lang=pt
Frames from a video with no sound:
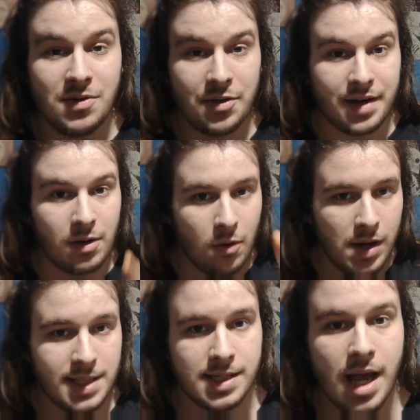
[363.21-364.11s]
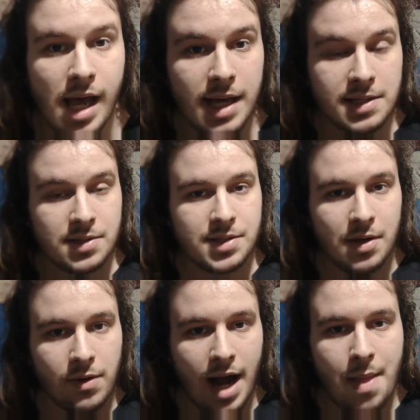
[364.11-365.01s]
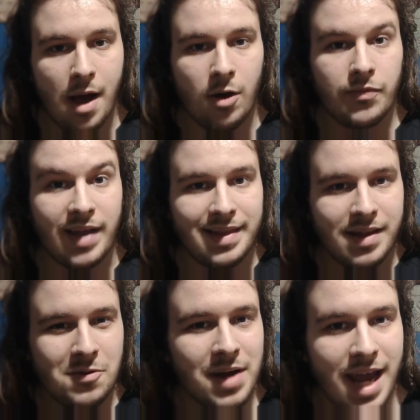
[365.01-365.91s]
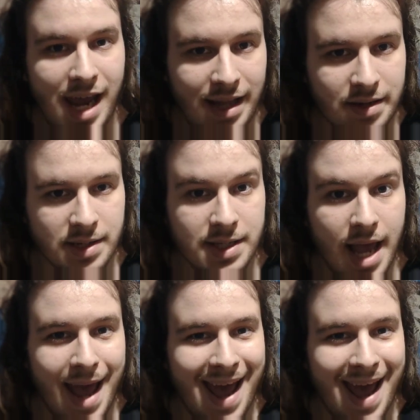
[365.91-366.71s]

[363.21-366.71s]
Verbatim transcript: E outra coisa, se o seu canal tá tendo haters,